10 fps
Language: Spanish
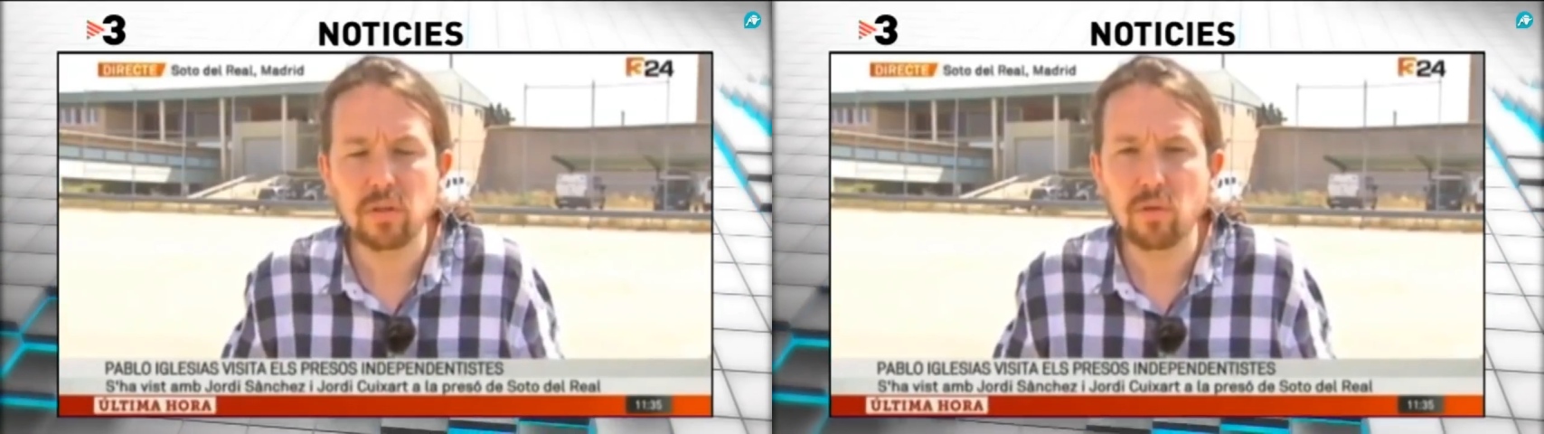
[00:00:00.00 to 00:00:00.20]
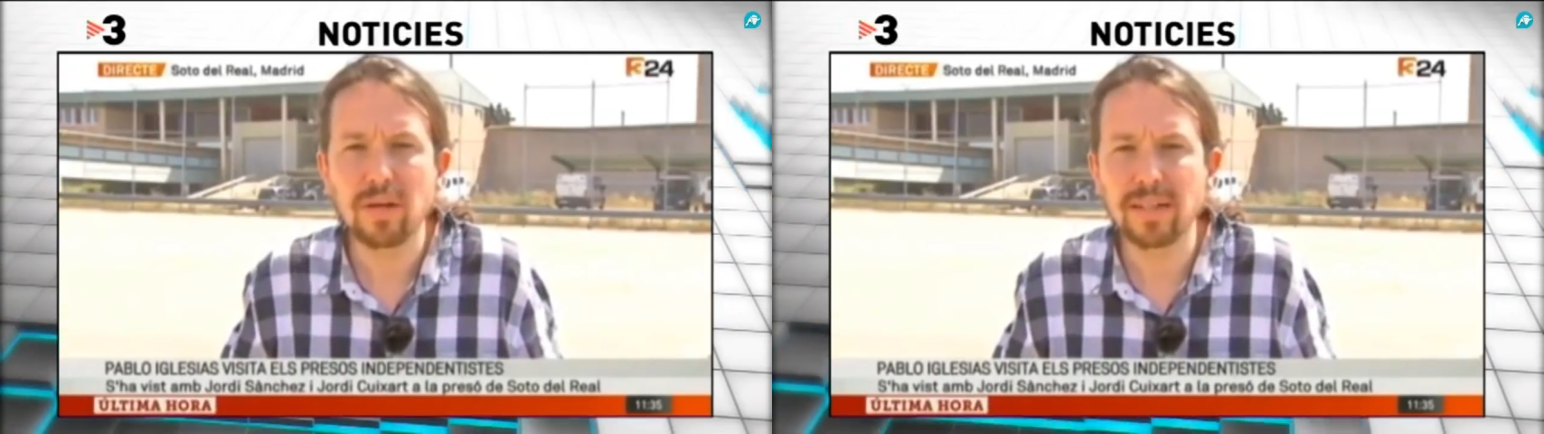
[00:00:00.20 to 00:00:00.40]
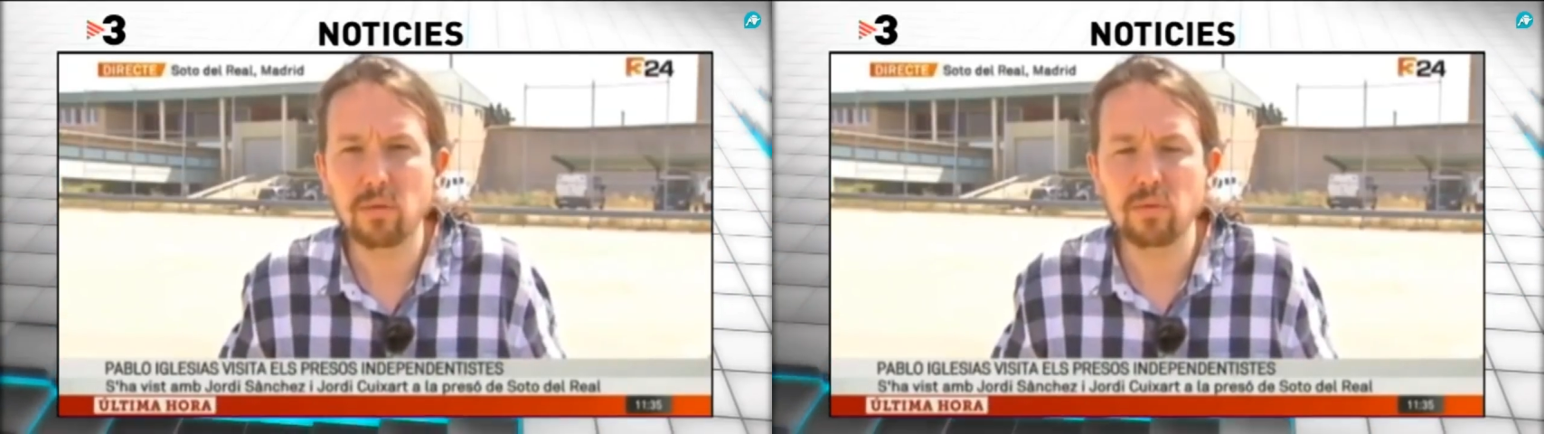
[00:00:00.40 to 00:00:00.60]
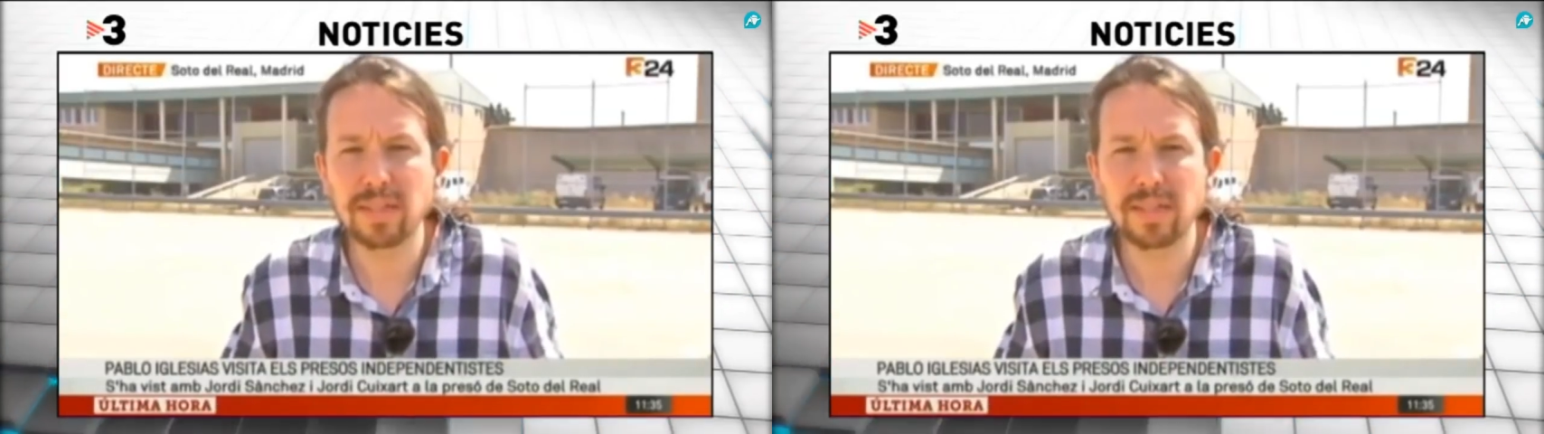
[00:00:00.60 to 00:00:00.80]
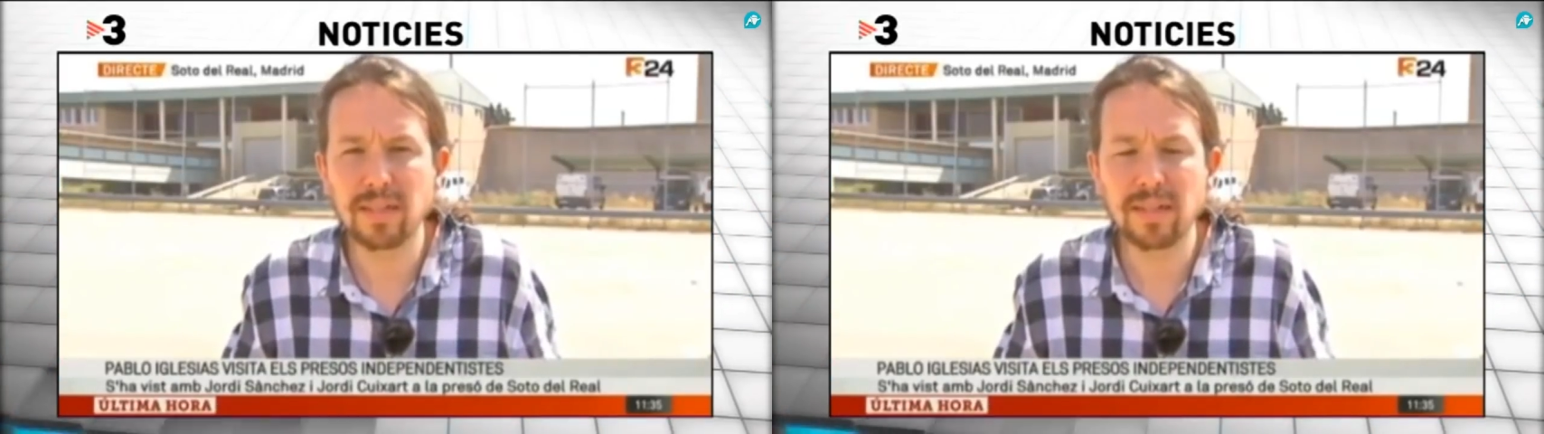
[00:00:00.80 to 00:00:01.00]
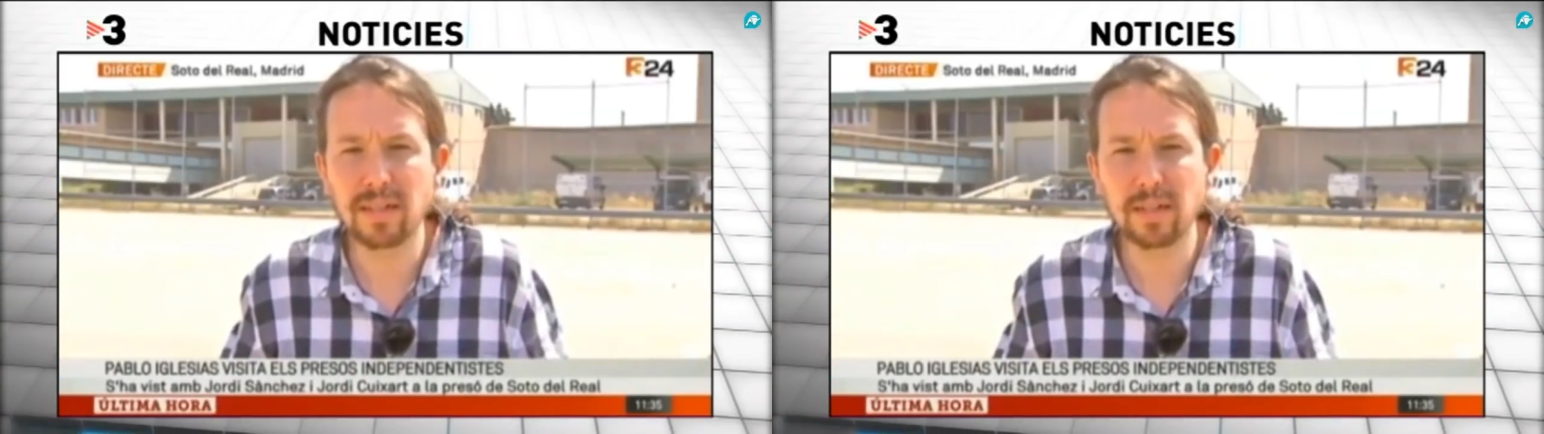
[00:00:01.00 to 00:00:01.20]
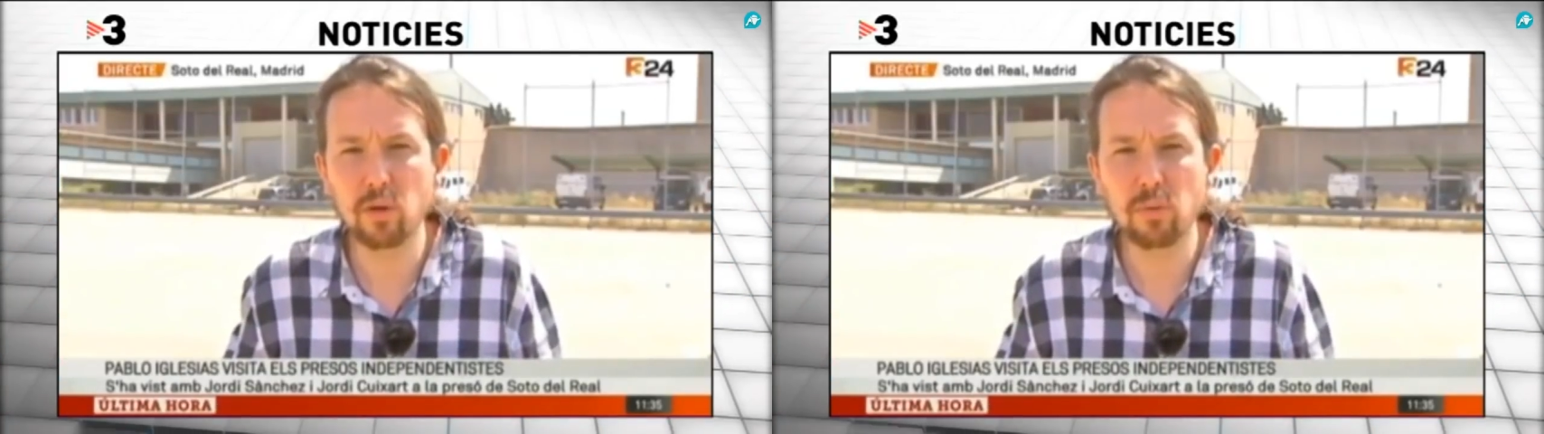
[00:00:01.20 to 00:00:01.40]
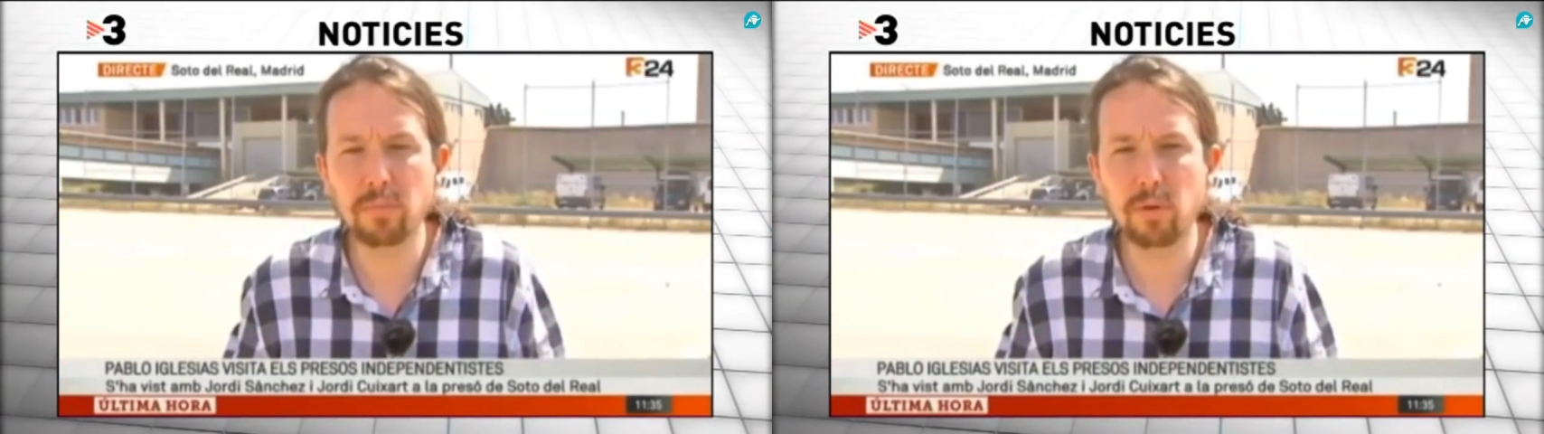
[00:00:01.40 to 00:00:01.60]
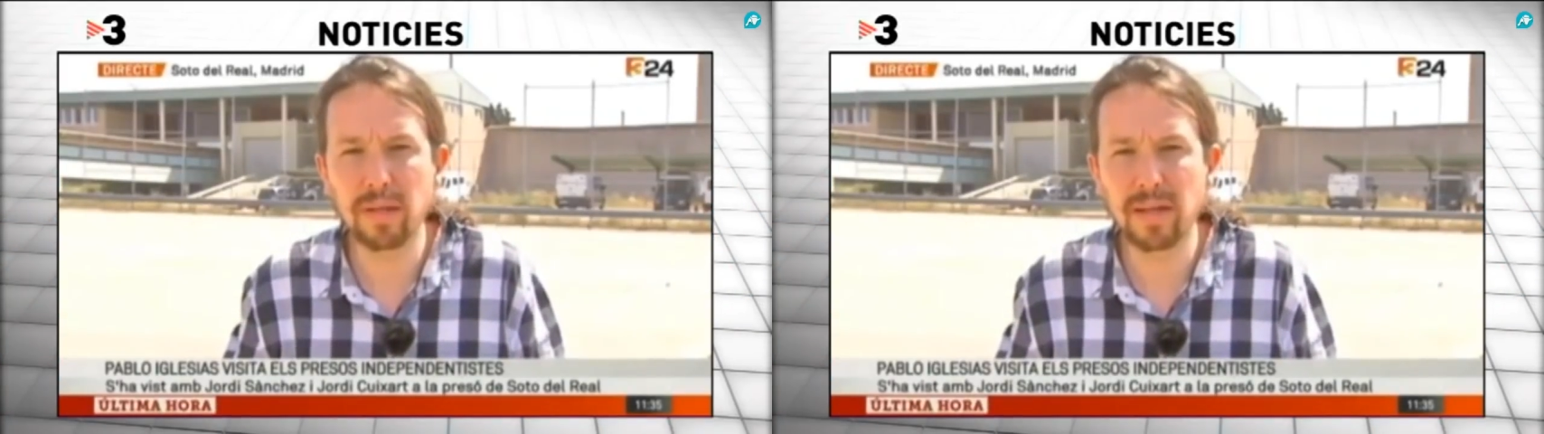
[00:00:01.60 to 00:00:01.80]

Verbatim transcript: con Cataluña se tiene que resolver por